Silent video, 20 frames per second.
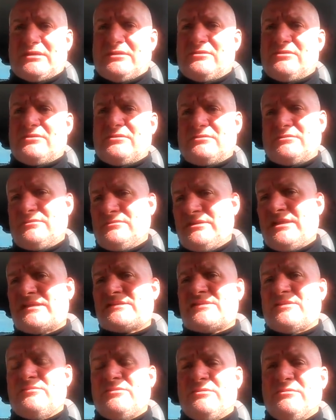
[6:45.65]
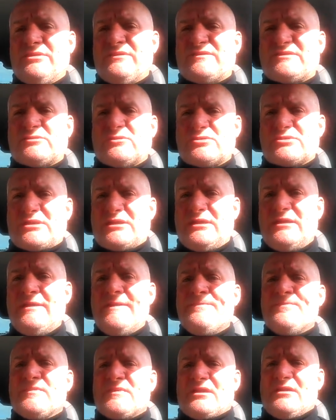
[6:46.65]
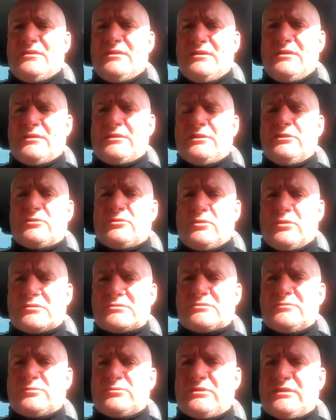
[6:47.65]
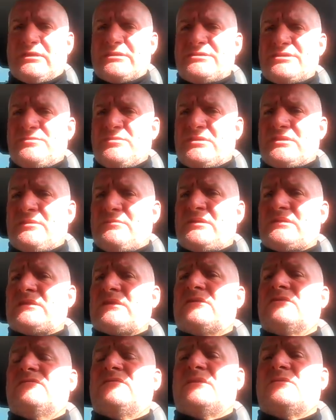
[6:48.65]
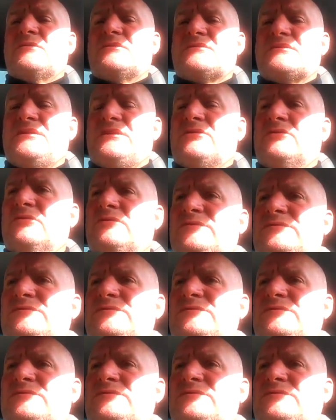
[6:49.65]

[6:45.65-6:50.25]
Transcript: No, nie chciałbym być w skórze e, kilku osób, które gdzieś mnie tam atakowały, zników,